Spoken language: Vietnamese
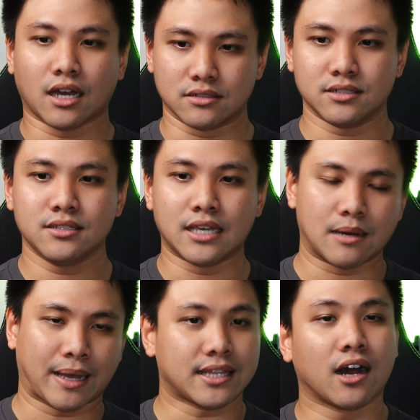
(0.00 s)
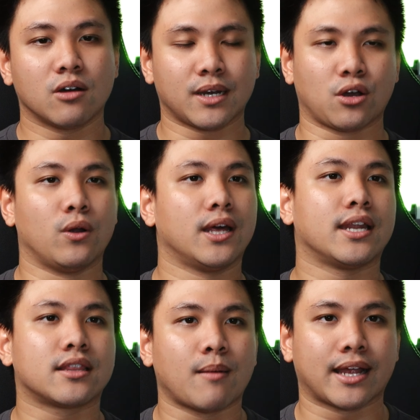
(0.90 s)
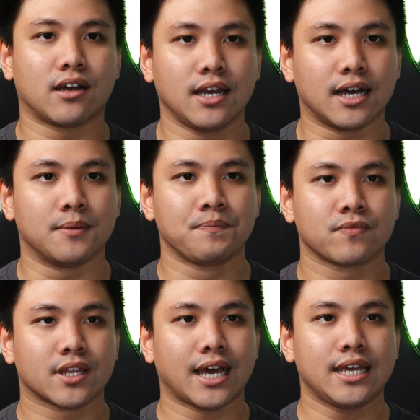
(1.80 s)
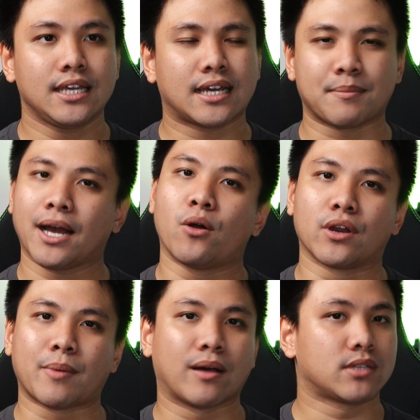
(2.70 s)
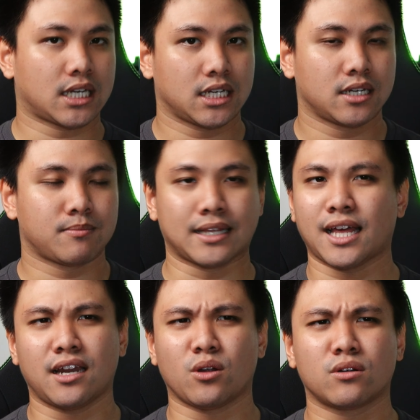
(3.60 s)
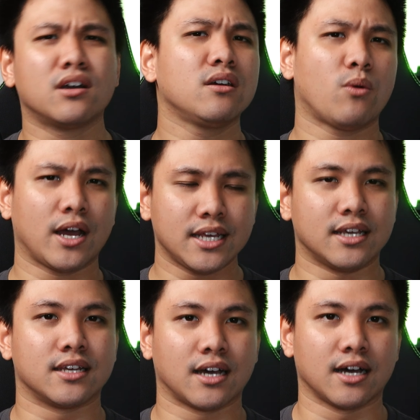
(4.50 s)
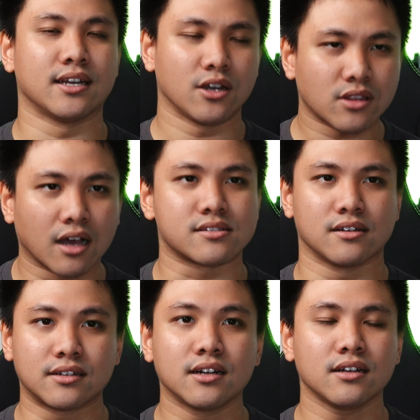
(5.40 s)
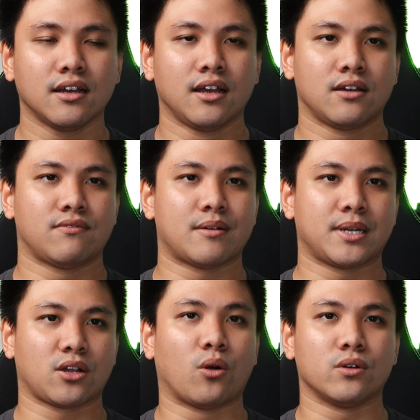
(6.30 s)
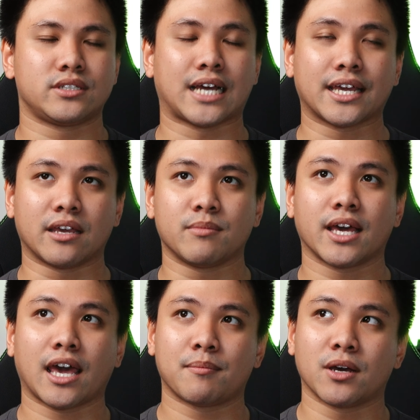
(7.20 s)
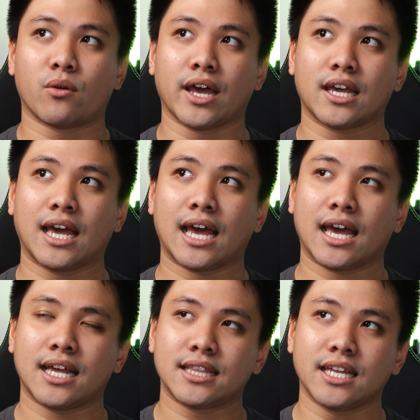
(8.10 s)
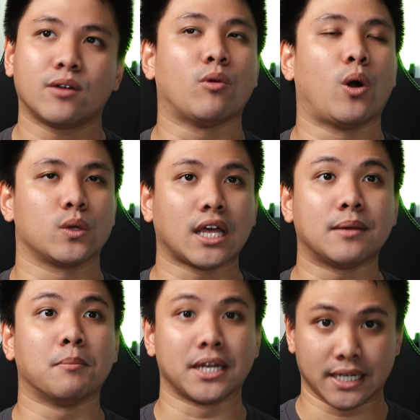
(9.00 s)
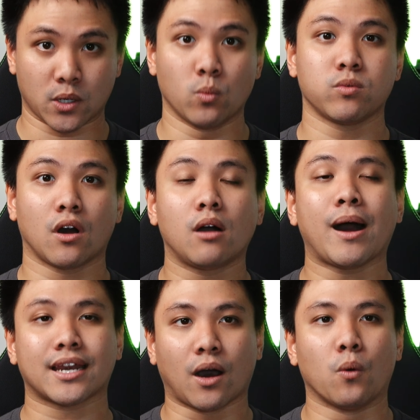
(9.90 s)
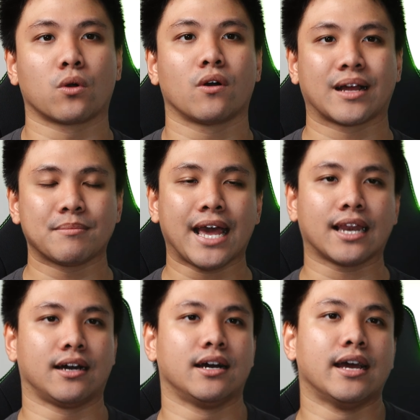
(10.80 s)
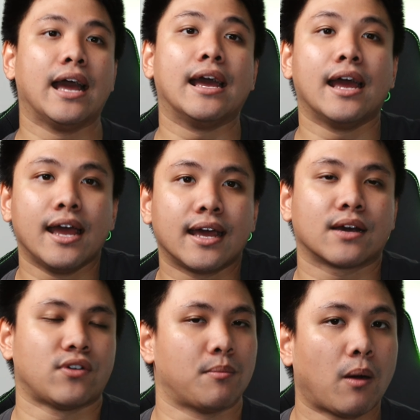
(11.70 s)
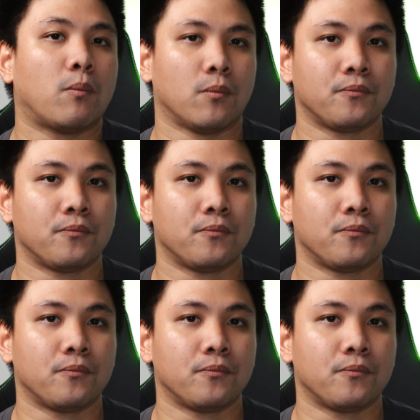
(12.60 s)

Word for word: thử nhờ bạn thân của mình ngồi lên á, thì bạn nói là cái cảm giác ngồi này bạn không thích. Bạn thấy là nó cứng quá đi, nó thật sự cứng. Và mình ngồi trải nghiệm chơi game được khoảng 2 tiếng đồng hồ thì mình cũng có bắt đầu có cảm giác là hơi ê cái phần mông.